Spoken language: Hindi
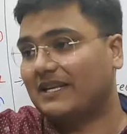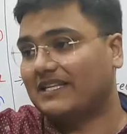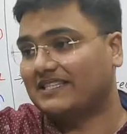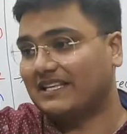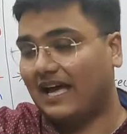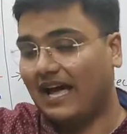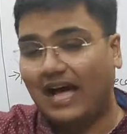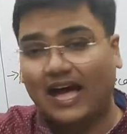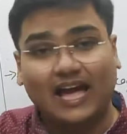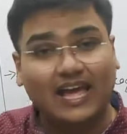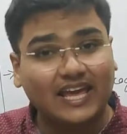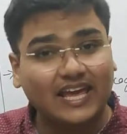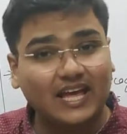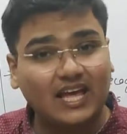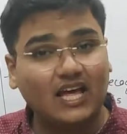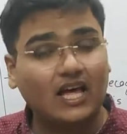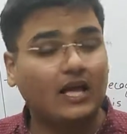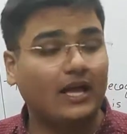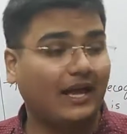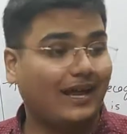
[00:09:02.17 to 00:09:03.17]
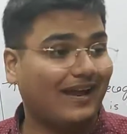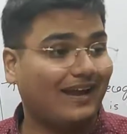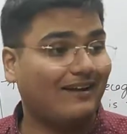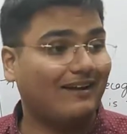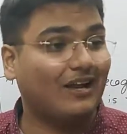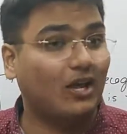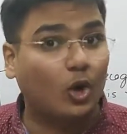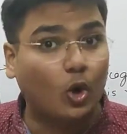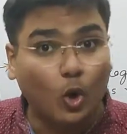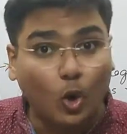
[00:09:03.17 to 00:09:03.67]
पैसा आएगा
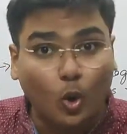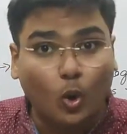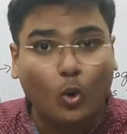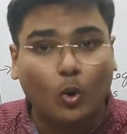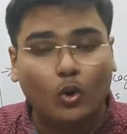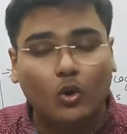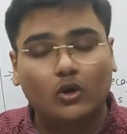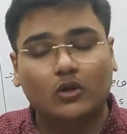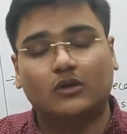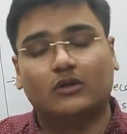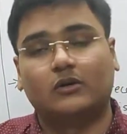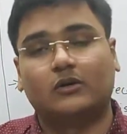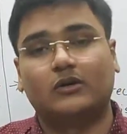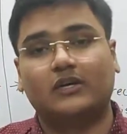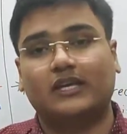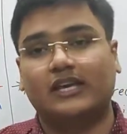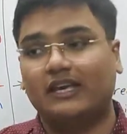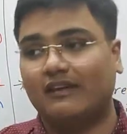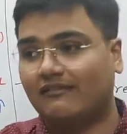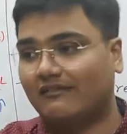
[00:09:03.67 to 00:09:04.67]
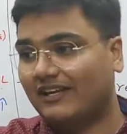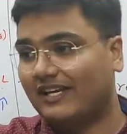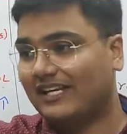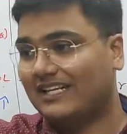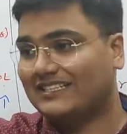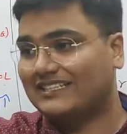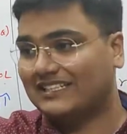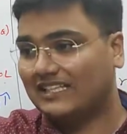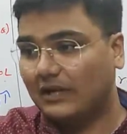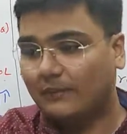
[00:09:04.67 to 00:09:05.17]
एंड गो ओके वेन
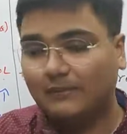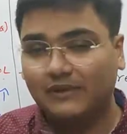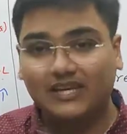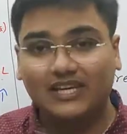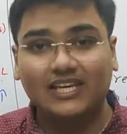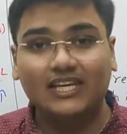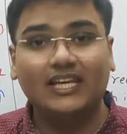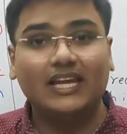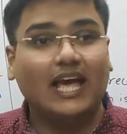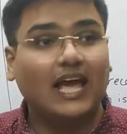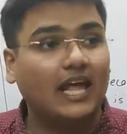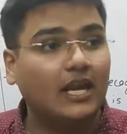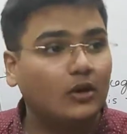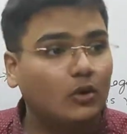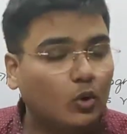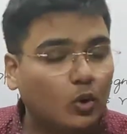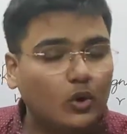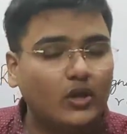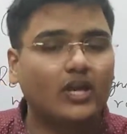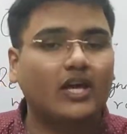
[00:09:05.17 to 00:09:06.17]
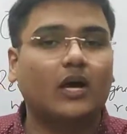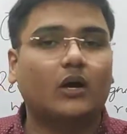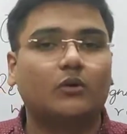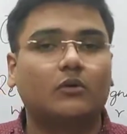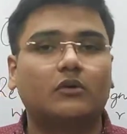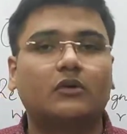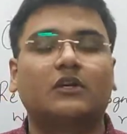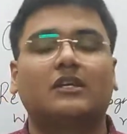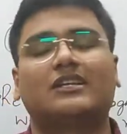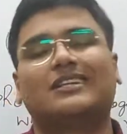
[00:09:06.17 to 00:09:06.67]
इट इज कमिंग इन एंड गोइंग
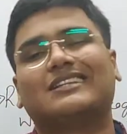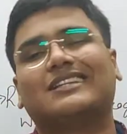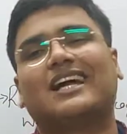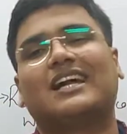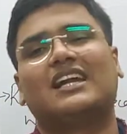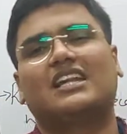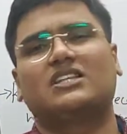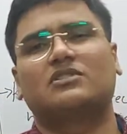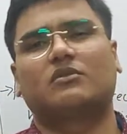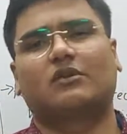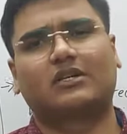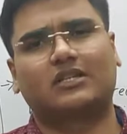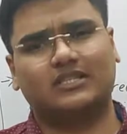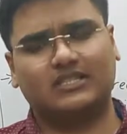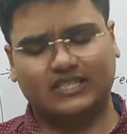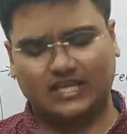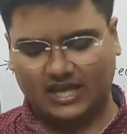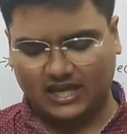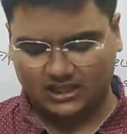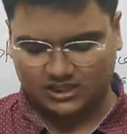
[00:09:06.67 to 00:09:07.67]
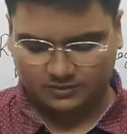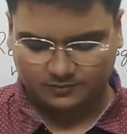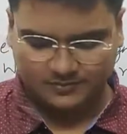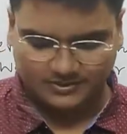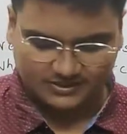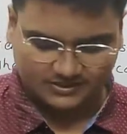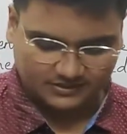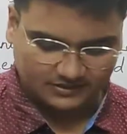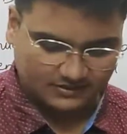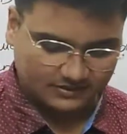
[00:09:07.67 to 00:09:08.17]
आउट दैट इज वॉट इज कैश
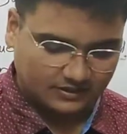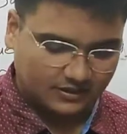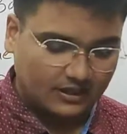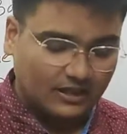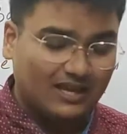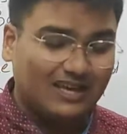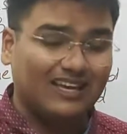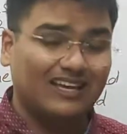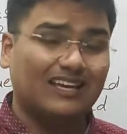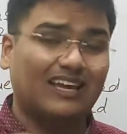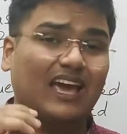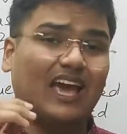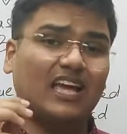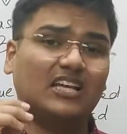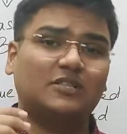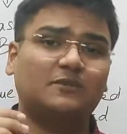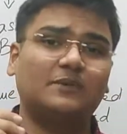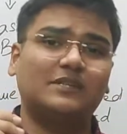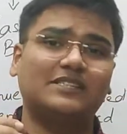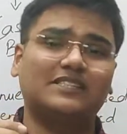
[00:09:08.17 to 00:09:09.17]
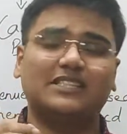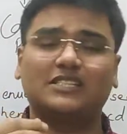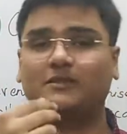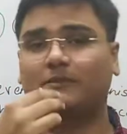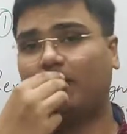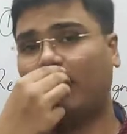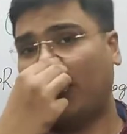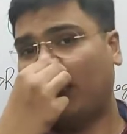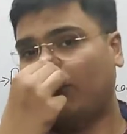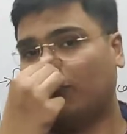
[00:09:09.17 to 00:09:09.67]
बेसिस कैश बेसिस
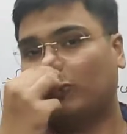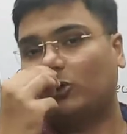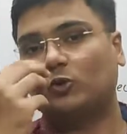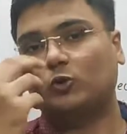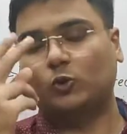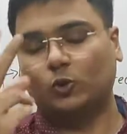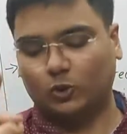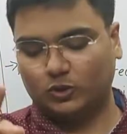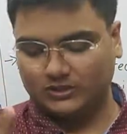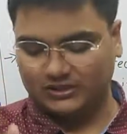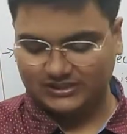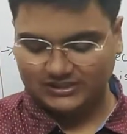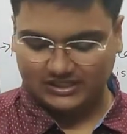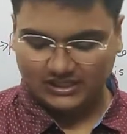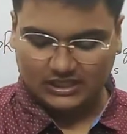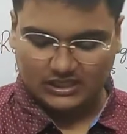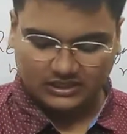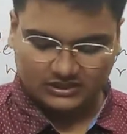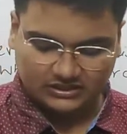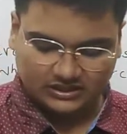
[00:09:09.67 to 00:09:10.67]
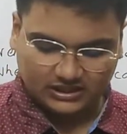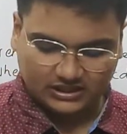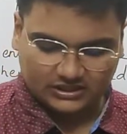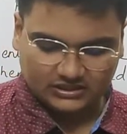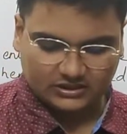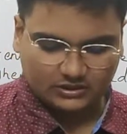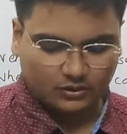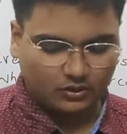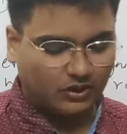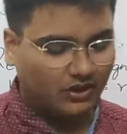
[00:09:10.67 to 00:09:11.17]
में आपको दो चीजें लर्न
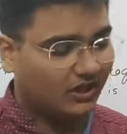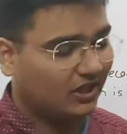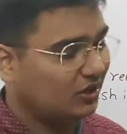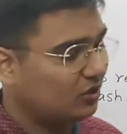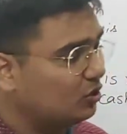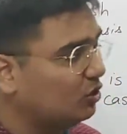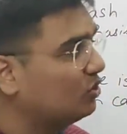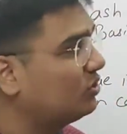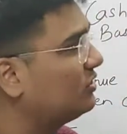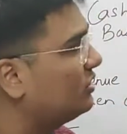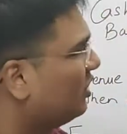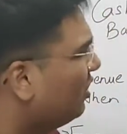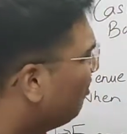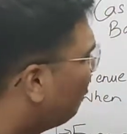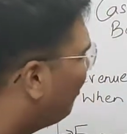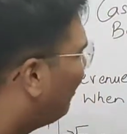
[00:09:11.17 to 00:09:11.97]
करनी जरूरी है दो दो